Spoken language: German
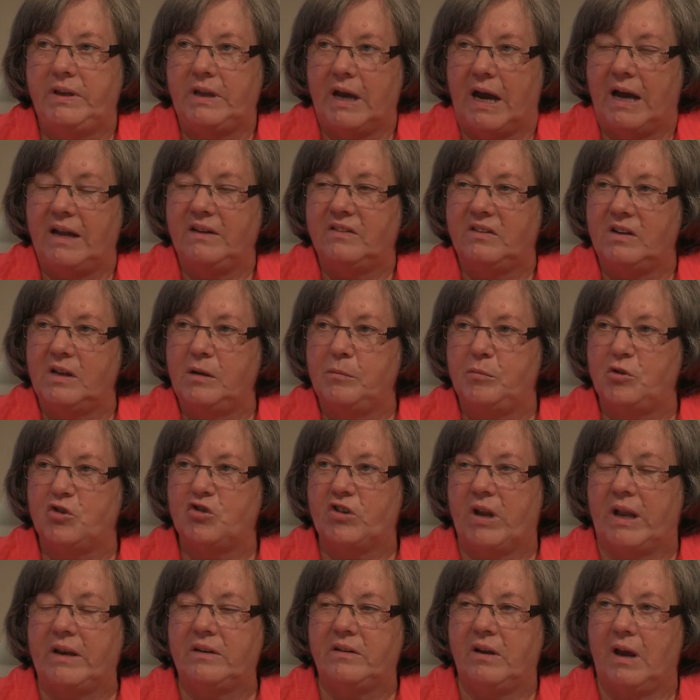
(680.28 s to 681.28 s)
die einzelnen
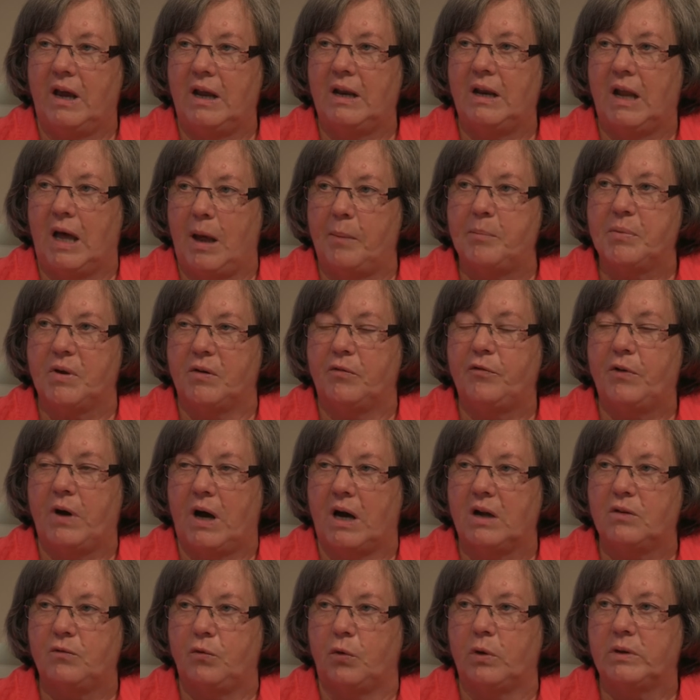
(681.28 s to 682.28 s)
Bestandteile
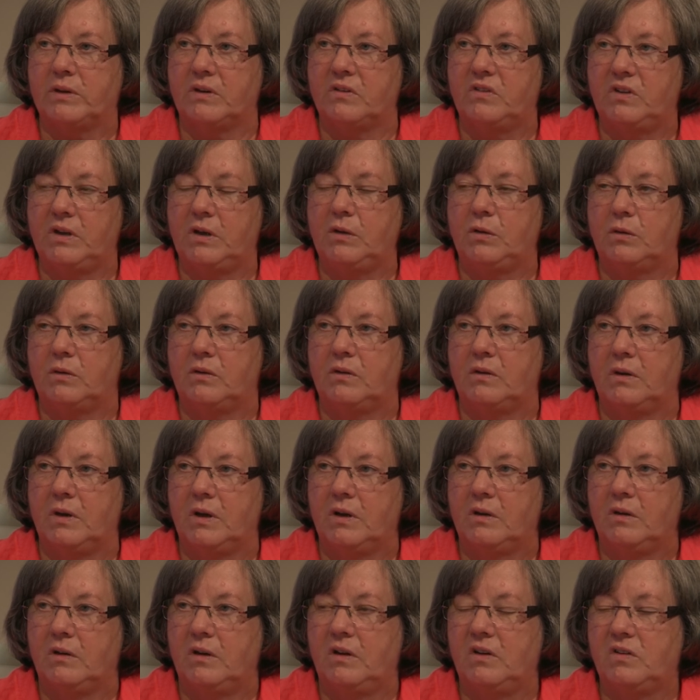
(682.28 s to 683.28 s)
abgefragt worden sind,
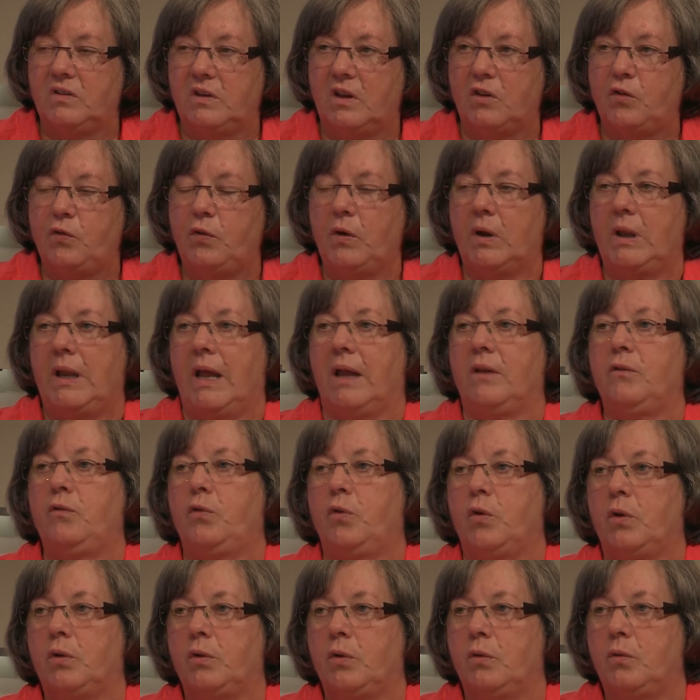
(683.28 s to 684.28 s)
ist das für
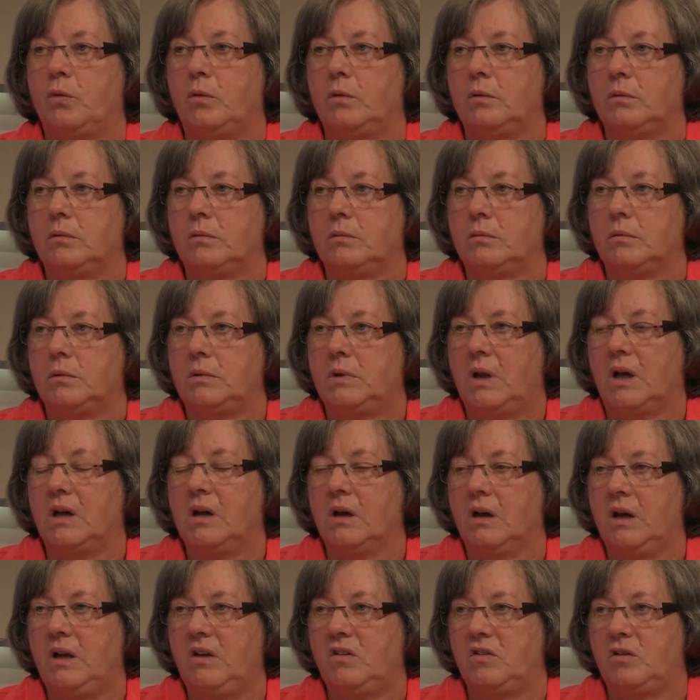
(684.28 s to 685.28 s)
Lernforderungen der
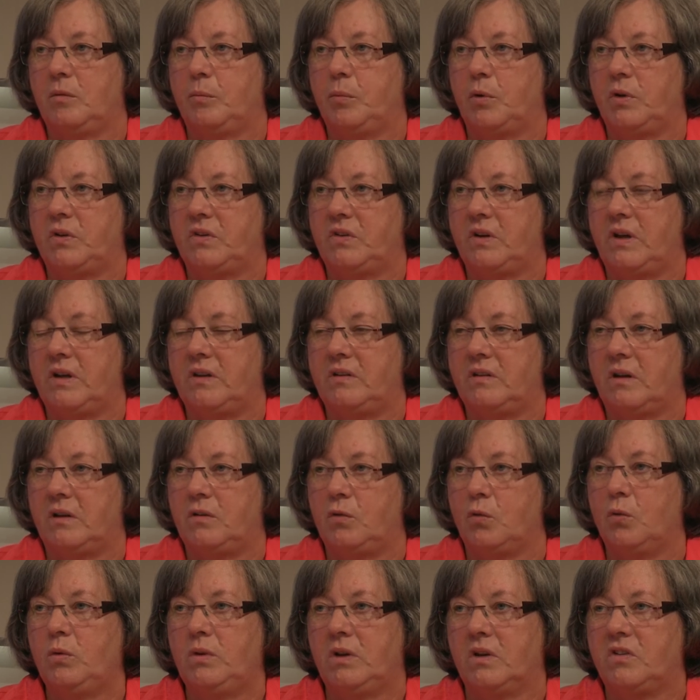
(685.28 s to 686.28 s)
geringste Prozentsatz,
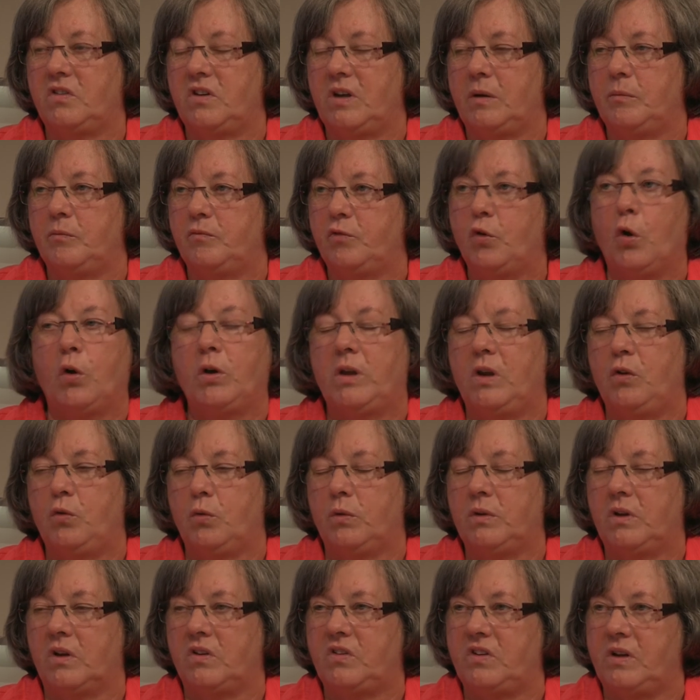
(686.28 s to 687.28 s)
unter 10, deutlich
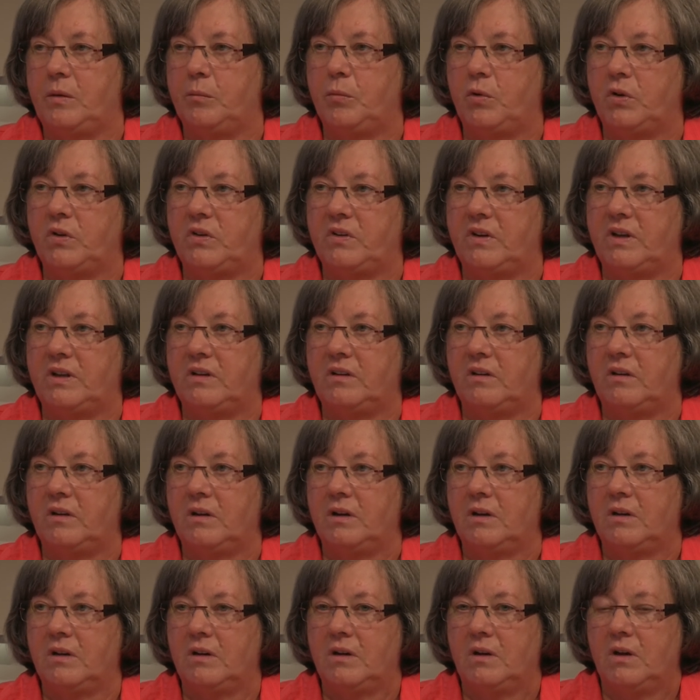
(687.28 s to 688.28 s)
unter 10 Prozent.
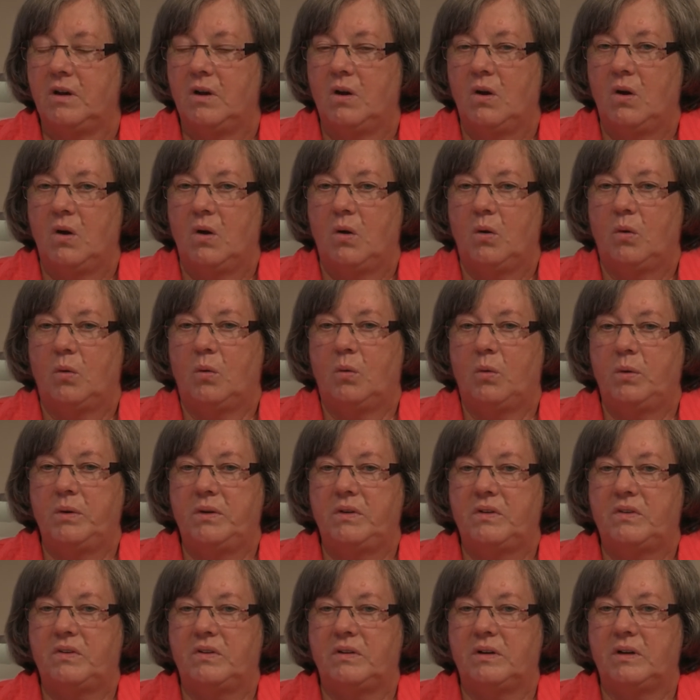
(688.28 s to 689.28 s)

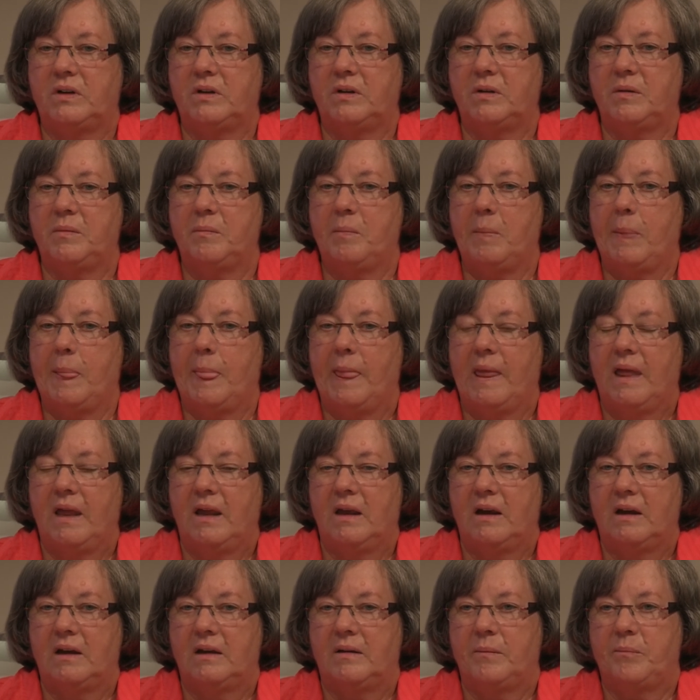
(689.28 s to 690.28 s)
Und ähm,
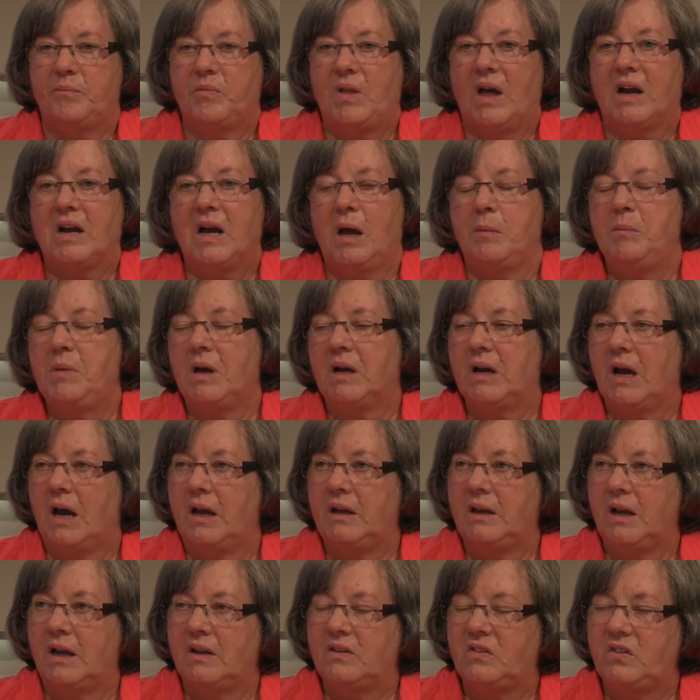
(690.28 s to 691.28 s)
da kann mir
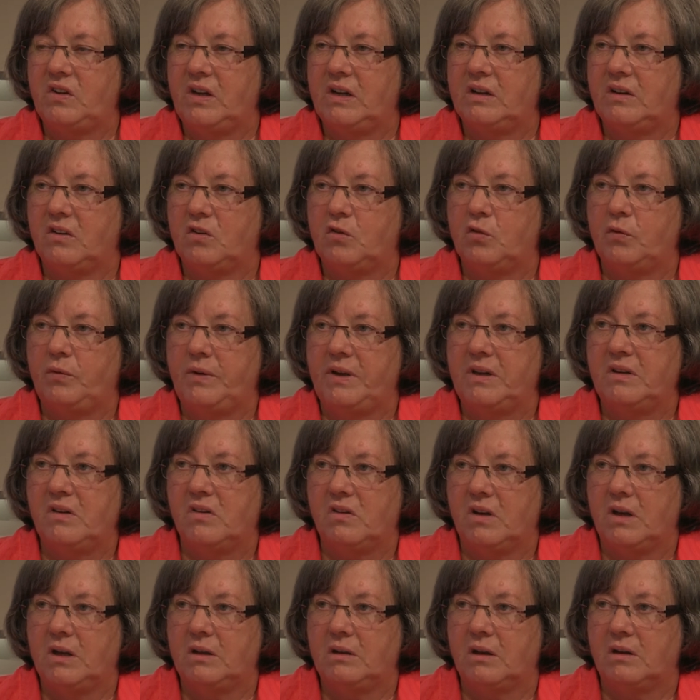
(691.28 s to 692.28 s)
keiner erzählen, dass so
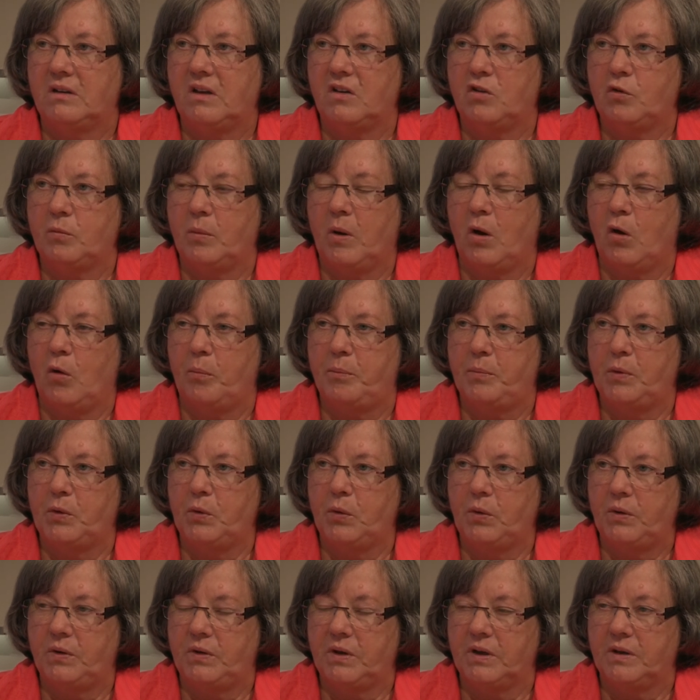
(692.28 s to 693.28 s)
wenig Kinder das überhaupt
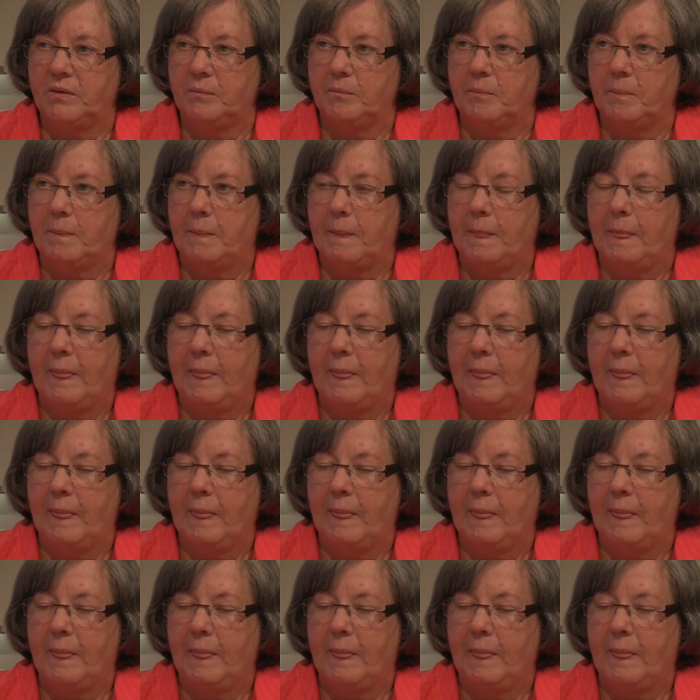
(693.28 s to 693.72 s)
benötigen.